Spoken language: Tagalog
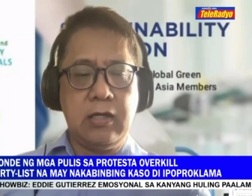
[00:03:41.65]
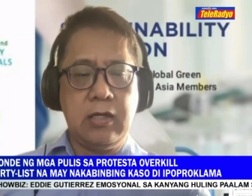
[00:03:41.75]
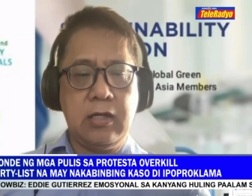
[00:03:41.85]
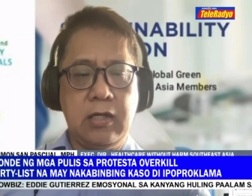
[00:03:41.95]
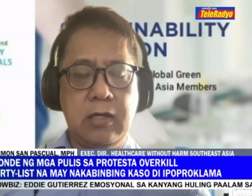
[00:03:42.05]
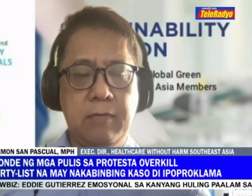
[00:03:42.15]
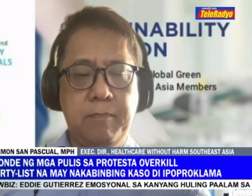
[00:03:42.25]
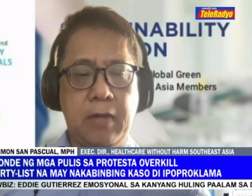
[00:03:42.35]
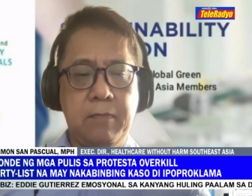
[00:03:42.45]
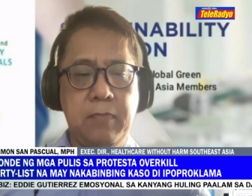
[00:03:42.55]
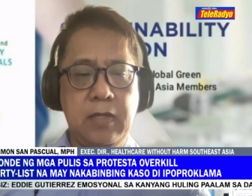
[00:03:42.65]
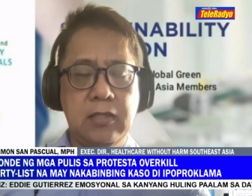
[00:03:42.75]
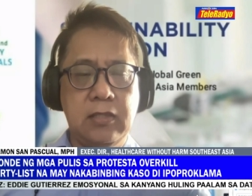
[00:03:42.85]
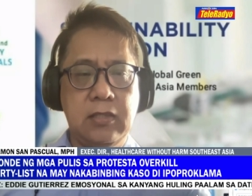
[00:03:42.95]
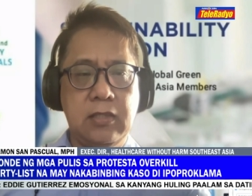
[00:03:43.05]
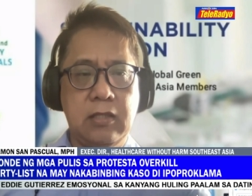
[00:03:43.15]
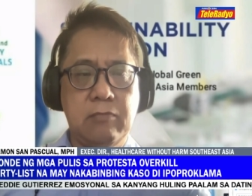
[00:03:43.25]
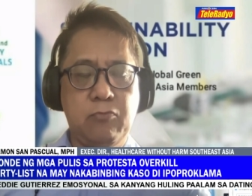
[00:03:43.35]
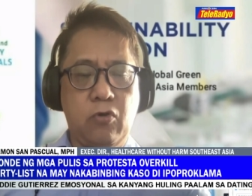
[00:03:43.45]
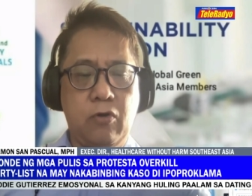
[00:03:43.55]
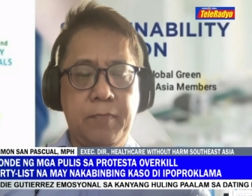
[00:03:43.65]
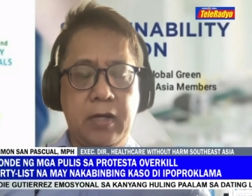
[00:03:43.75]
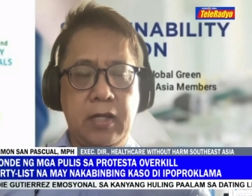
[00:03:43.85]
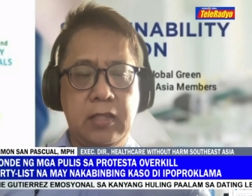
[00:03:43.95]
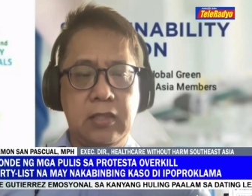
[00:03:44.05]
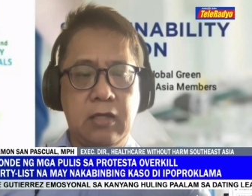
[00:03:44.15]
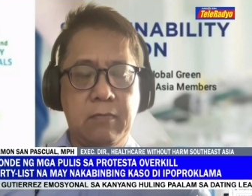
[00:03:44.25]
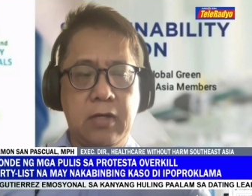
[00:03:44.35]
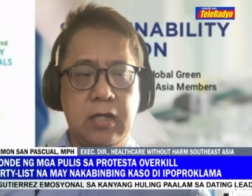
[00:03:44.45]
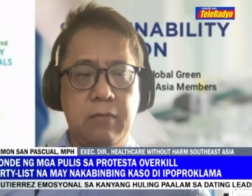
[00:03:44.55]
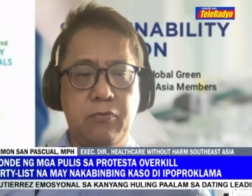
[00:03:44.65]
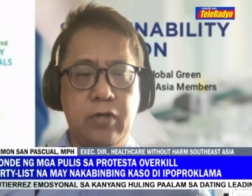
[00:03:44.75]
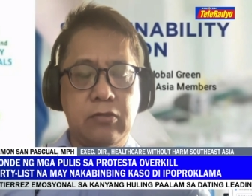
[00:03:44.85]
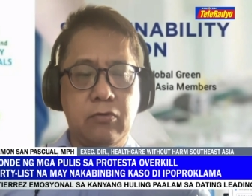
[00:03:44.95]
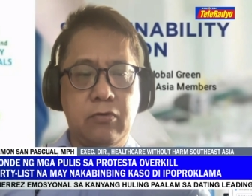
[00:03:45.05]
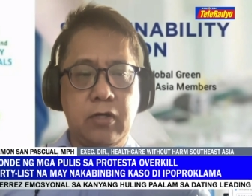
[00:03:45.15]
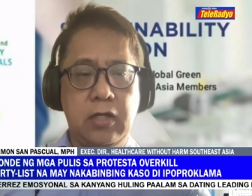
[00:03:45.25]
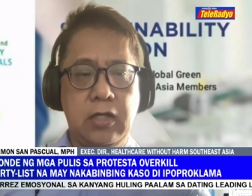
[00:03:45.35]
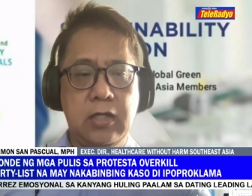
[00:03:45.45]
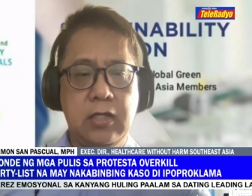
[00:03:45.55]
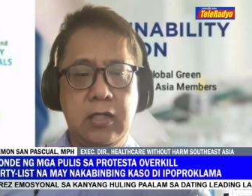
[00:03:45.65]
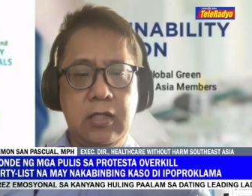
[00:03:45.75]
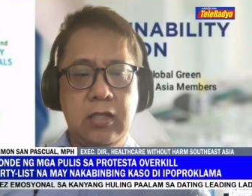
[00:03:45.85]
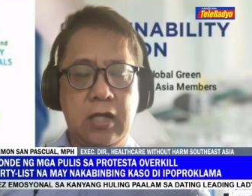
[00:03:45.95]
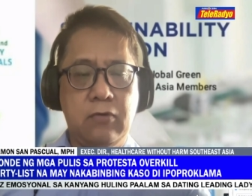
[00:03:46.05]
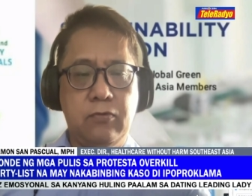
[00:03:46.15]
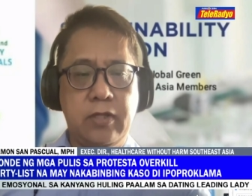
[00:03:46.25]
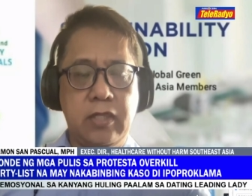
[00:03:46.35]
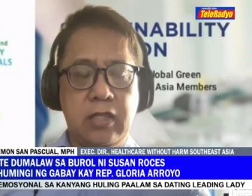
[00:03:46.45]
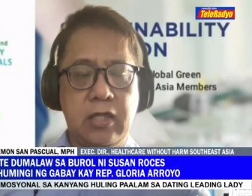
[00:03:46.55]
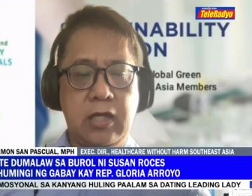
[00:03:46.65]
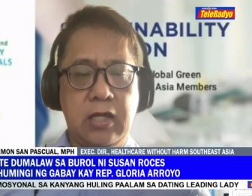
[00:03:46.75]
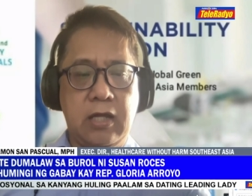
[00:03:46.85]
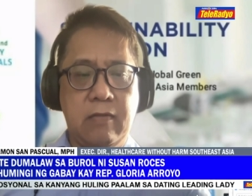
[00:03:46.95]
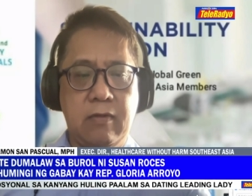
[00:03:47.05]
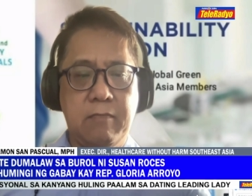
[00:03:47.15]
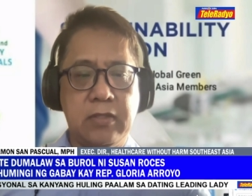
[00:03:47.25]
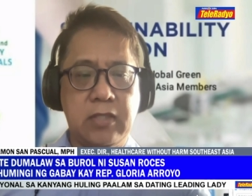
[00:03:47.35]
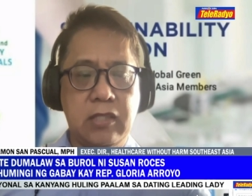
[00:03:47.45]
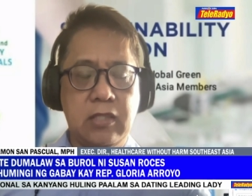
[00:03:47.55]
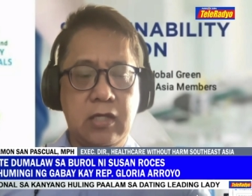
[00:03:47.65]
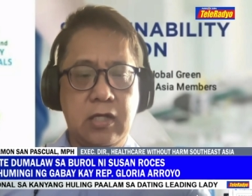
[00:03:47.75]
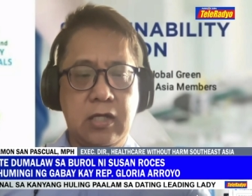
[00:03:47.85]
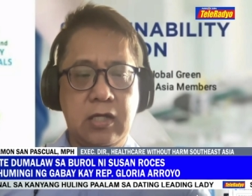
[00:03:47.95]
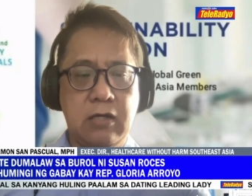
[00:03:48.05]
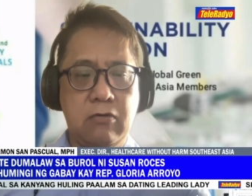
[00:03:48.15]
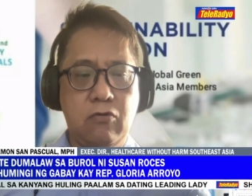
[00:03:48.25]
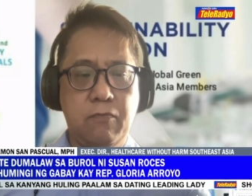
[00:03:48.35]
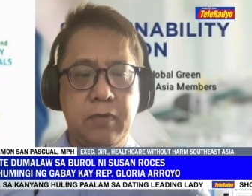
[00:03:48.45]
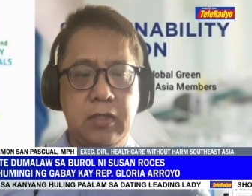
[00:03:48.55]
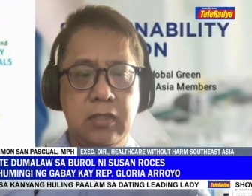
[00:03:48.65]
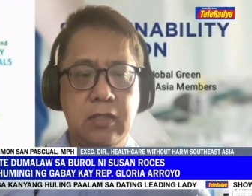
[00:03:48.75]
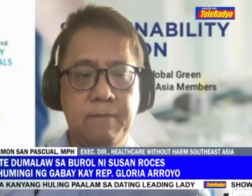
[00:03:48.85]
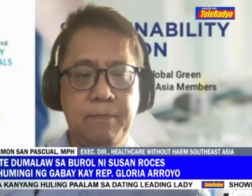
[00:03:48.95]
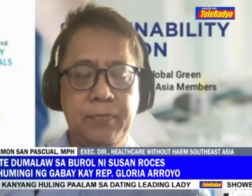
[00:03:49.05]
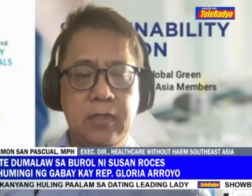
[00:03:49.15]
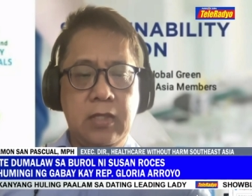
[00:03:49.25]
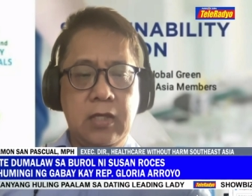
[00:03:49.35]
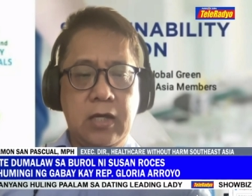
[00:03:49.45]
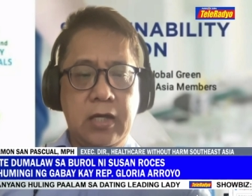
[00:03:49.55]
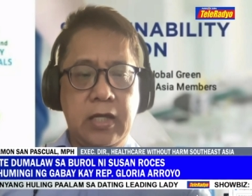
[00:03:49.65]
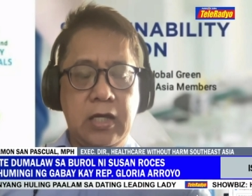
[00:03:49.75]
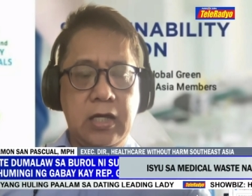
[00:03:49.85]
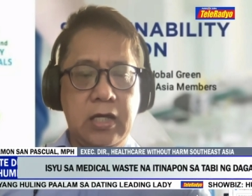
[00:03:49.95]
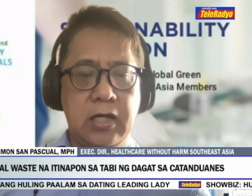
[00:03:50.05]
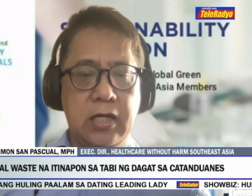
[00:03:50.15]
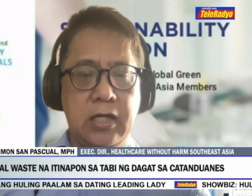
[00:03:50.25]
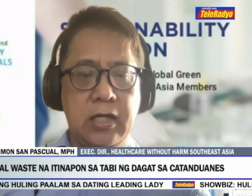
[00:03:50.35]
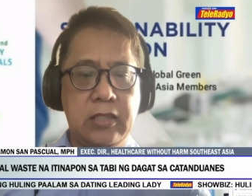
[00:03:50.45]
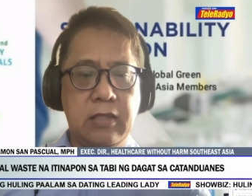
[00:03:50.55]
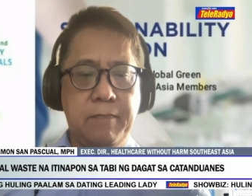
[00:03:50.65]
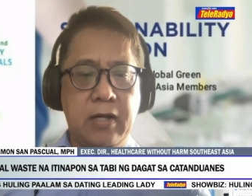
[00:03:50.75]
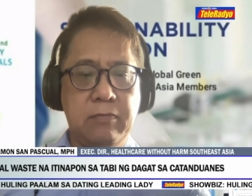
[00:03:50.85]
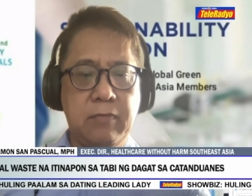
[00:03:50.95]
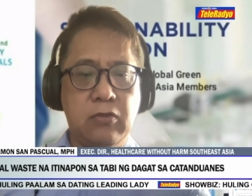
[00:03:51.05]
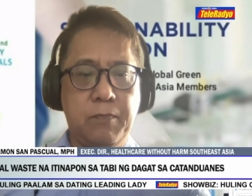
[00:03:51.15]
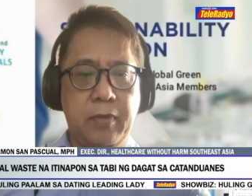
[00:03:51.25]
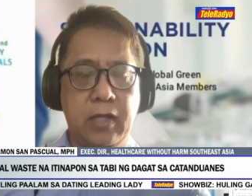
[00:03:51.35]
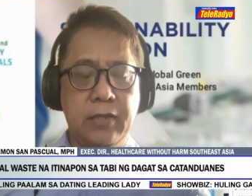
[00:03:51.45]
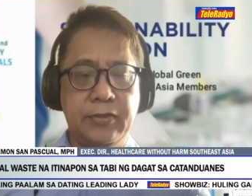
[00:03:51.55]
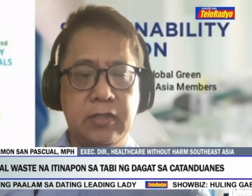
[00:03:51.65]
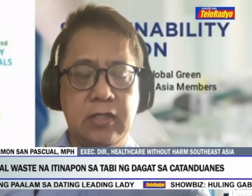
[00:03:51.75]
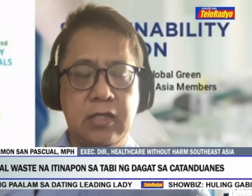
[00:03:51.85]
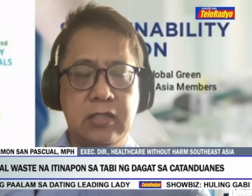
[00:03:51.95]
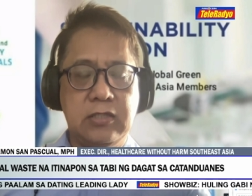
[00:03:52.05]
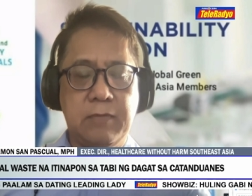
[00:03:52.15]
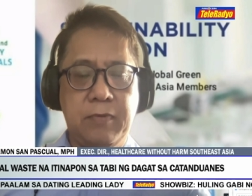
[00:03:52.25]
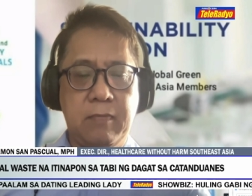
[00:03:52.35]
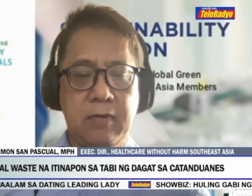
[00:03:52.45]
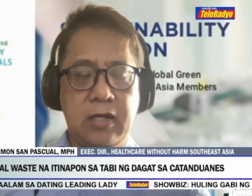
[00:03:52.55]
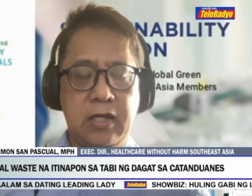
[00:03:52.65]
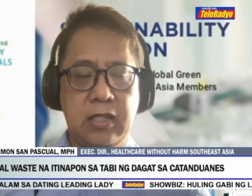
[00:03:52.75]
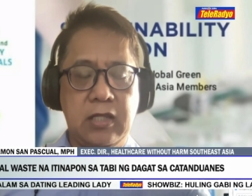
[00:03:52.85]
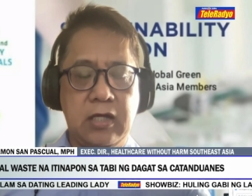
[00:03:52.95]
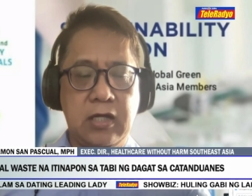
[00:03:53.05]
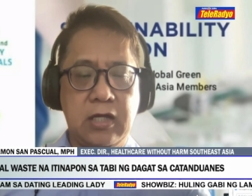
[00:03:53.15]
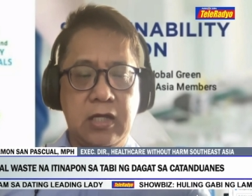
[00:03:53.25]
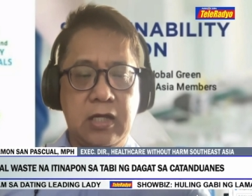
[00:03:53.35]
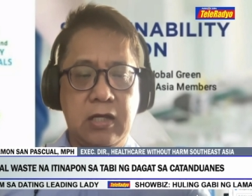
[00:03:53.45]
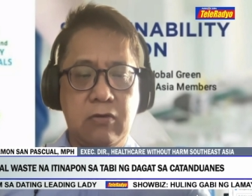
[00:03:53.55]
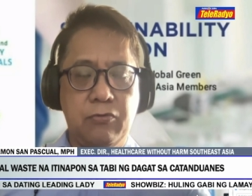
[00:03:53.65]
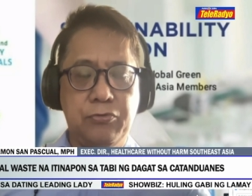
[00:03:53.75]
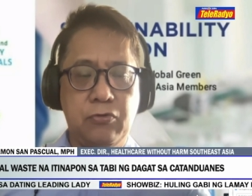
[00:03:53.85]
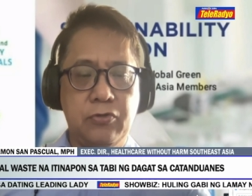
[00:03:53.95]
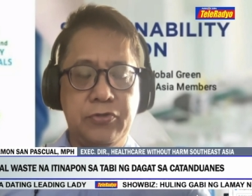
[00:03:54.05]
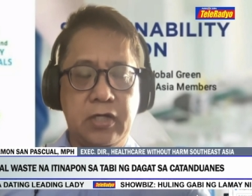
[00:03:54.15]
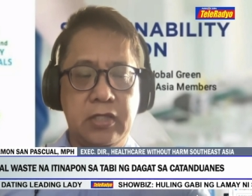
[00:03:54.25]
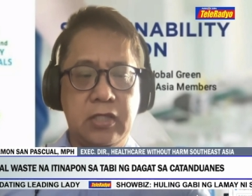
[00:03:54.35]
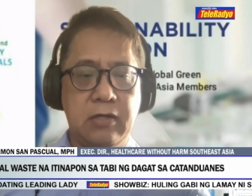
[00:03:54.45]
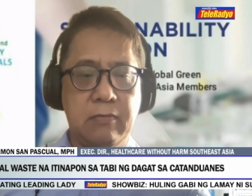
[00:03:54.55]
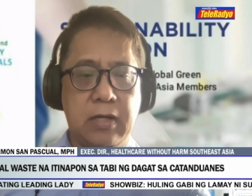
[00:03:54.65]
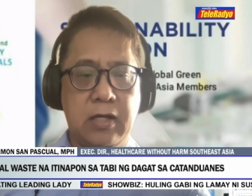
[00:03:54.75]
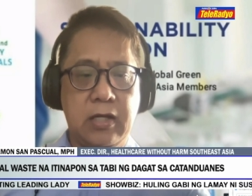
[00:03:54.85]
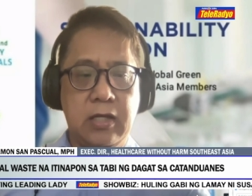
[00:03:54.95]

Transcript: uh, permit to operate ng mga laboratory, lalo na sa ilalim ng batas ng uh, COVID, ay ang uh, Department of Health. At siyempre malaki rin ang uh, control dyan ng mga